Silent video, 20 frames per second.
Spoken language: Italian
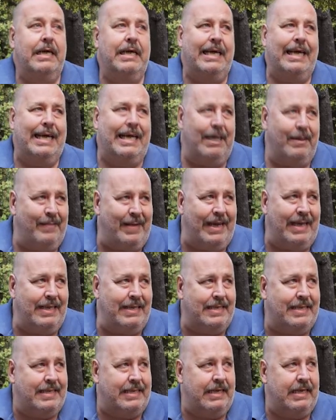e le
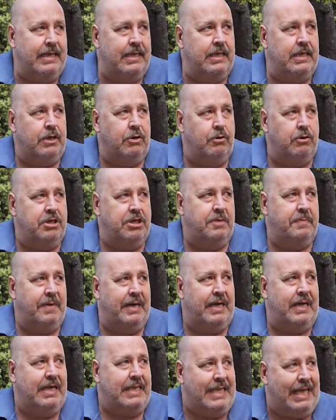mense di cui si
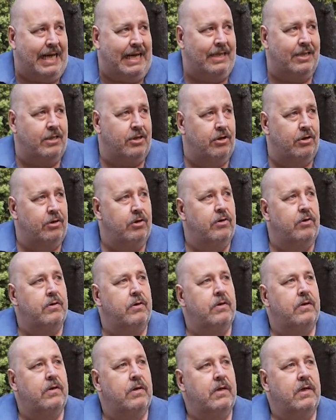parla tanto,
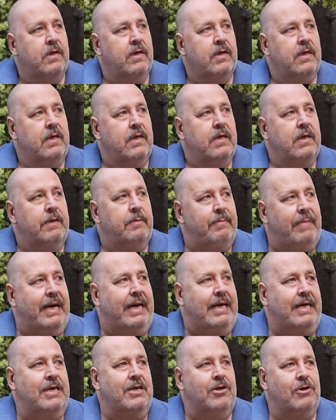
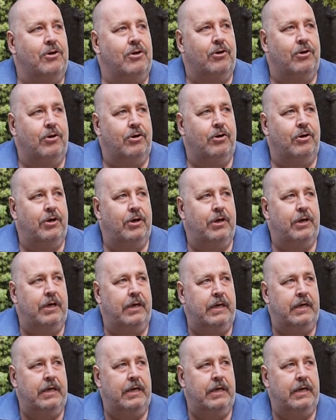beh io